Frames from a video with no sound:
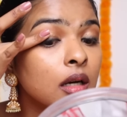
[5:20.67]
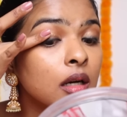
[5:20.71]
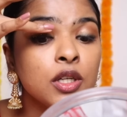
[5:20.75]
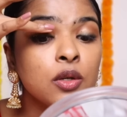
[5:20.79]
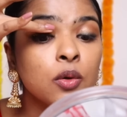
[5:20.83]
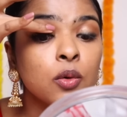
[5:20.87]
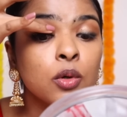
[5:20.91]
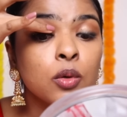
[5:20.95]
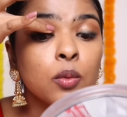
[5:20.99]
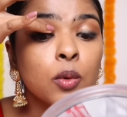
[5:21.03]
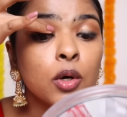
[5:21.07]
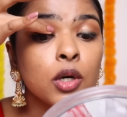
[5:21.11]

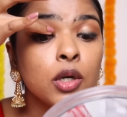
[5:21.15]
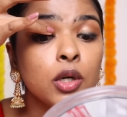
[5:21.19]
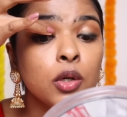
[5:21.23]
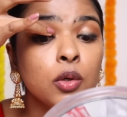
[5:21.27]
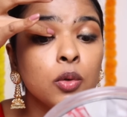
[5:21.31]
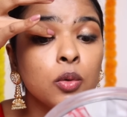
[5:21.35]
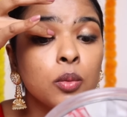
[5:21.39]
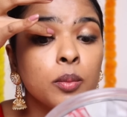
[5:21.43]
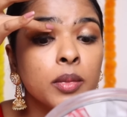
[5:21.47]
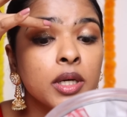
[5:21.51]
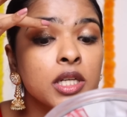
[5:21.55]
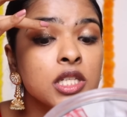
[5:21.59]
डोंट वांट
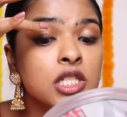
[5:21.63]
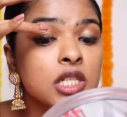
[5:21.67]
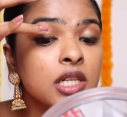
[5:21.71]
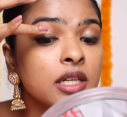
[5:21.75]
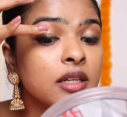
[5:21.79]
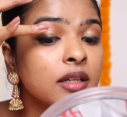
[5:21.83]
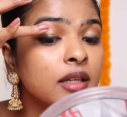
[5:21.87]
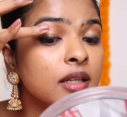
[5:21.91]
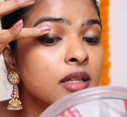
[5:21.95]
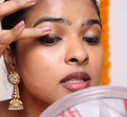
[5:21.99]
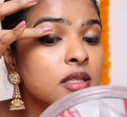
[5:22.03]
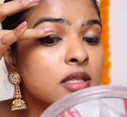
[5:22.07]
टू मच
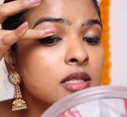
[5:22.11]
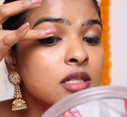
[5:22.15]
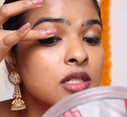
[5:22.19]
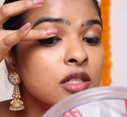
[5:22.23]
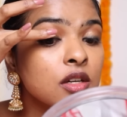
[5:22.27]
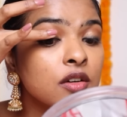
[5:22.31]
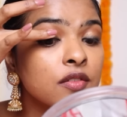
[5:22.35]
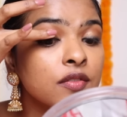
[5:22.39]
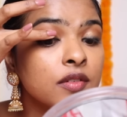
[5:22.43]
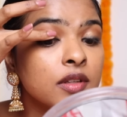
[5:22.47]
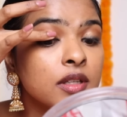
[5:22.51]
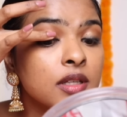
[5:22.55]

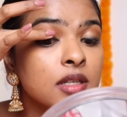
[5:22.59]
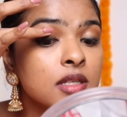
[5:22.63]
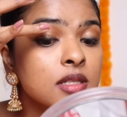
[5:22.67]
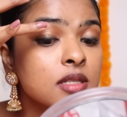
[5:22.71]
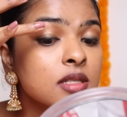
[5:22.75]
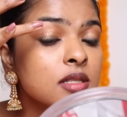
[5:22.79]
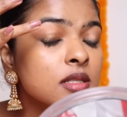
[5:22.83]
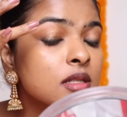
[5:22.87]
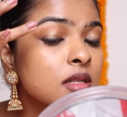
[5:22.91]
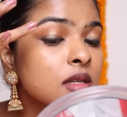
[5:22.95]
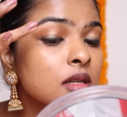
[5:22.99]
इंटेंसिटी ऑफ दिस